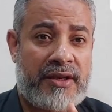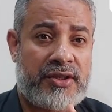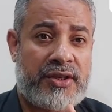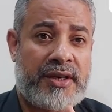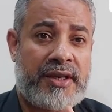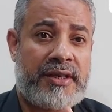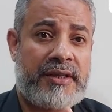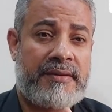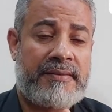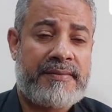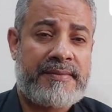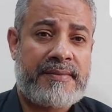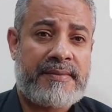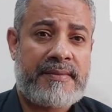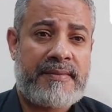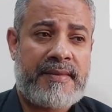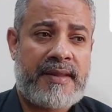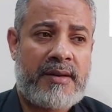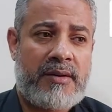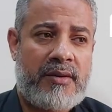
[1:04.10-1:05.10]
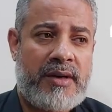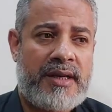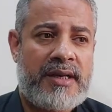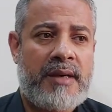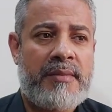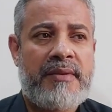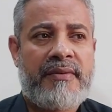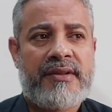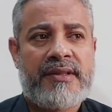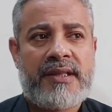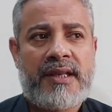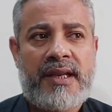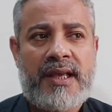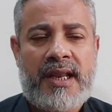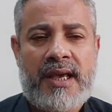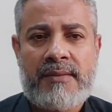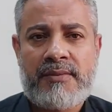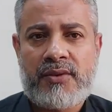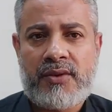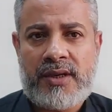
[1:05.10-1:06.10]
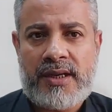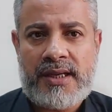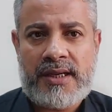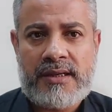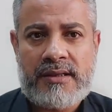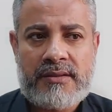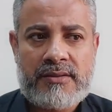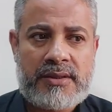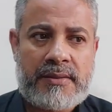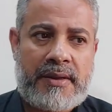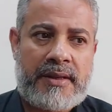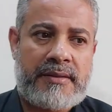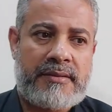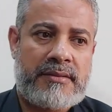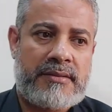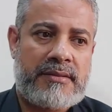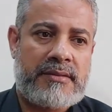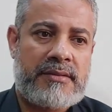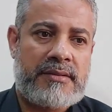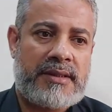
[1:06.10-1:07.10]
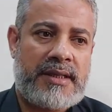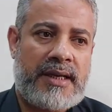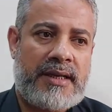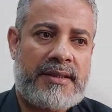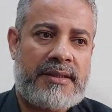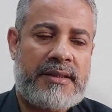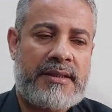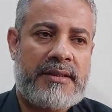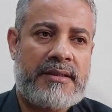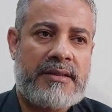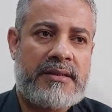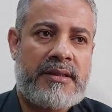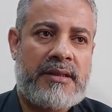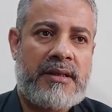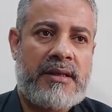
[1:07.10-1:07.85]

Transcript: شرعية وأنا بفضل الله الحمد لله طبعا يعني